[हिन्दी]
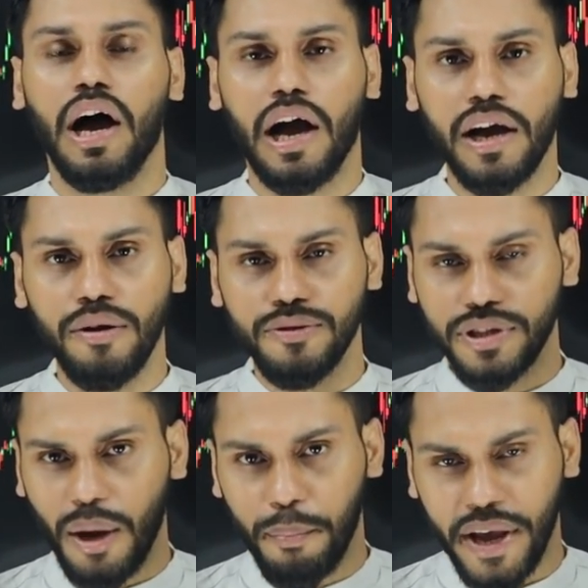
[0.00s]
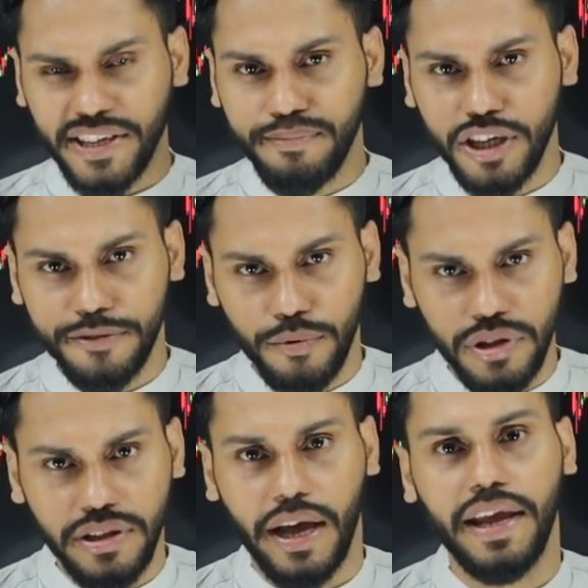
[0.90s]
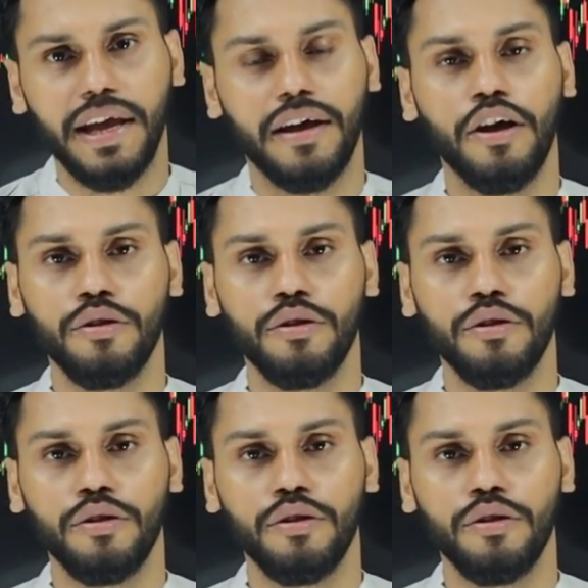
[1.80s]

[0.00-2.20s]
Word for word: अगर उसका बेस मजबूत नहीं है